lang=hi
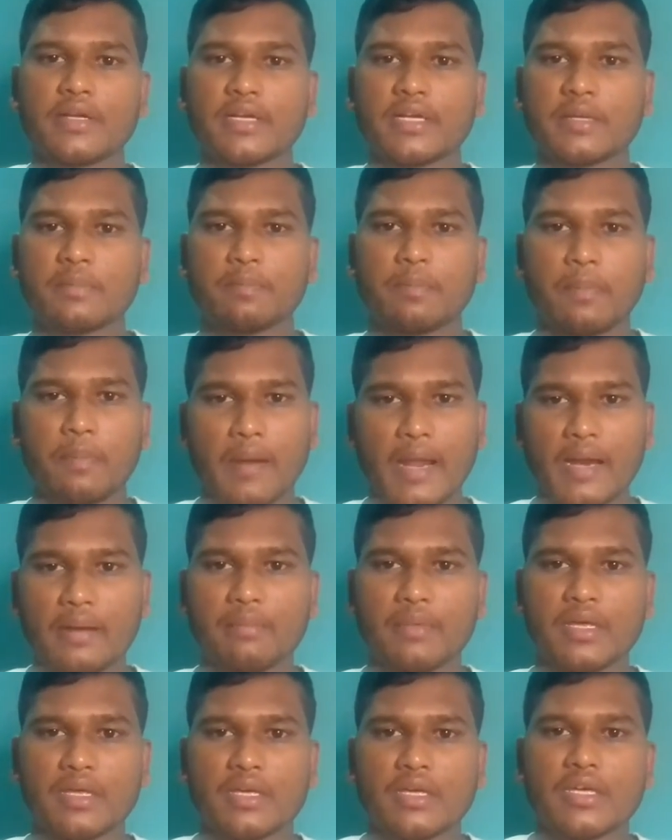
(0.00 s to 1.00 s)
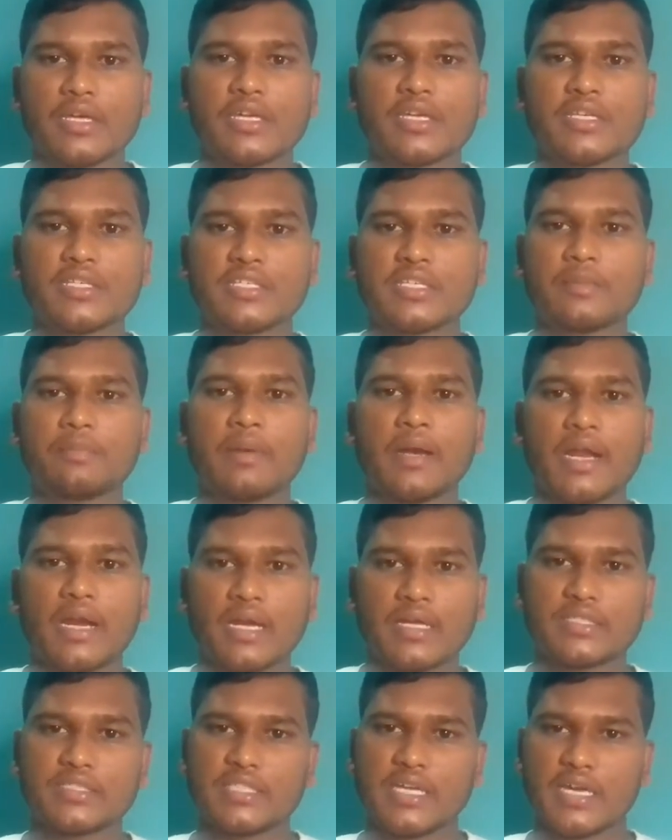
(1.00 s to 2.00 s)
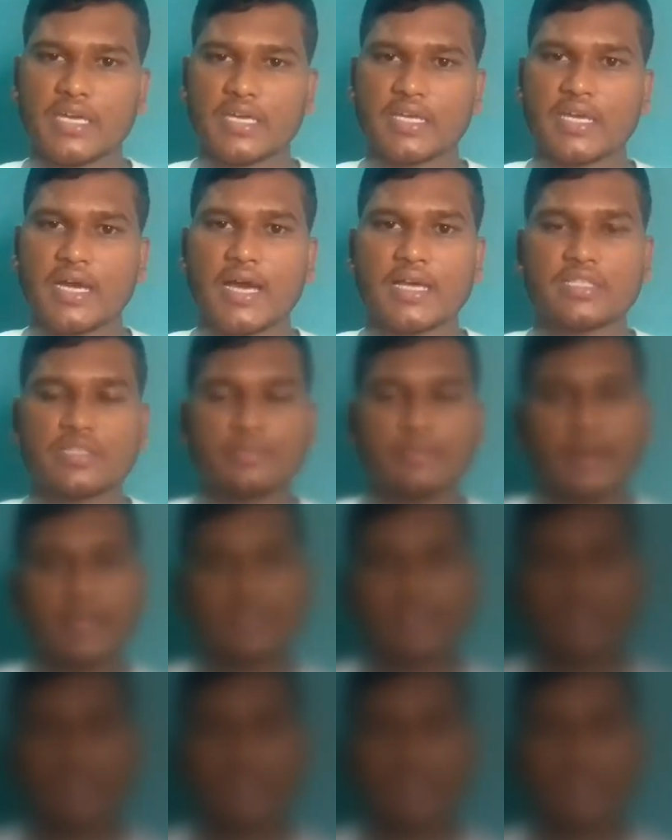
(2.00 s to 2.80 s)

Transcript: के प्लान में किसकी प्लान अच्छा है आज हम